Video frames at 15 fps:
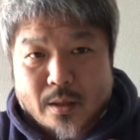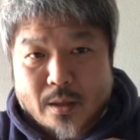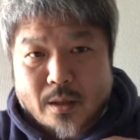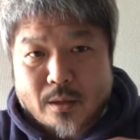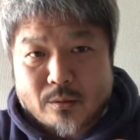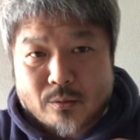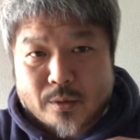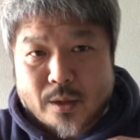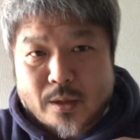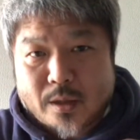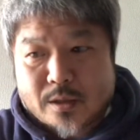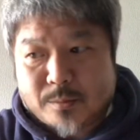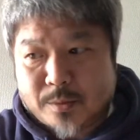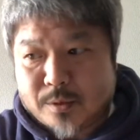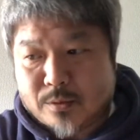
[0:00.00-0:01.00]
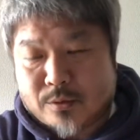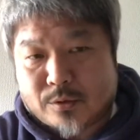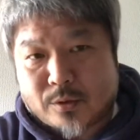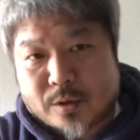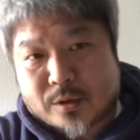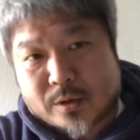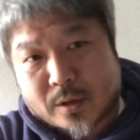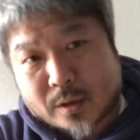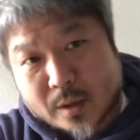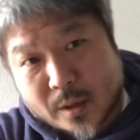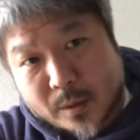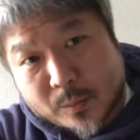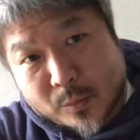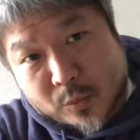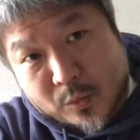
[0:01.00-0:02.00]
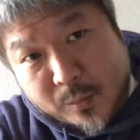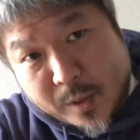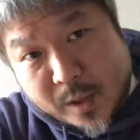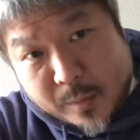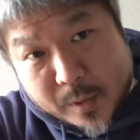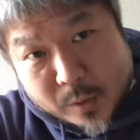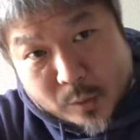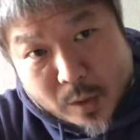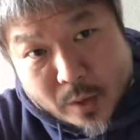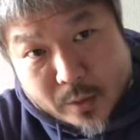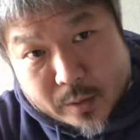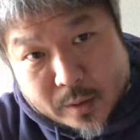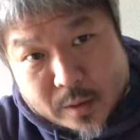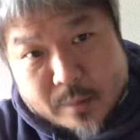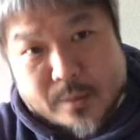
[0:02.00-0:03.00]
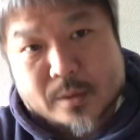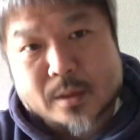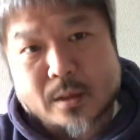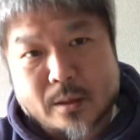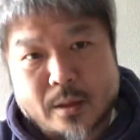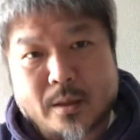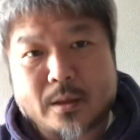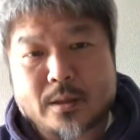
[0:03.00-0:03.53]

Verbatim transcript: あのやり始めてる人たちはねほんとめきめきと変わってきてますからね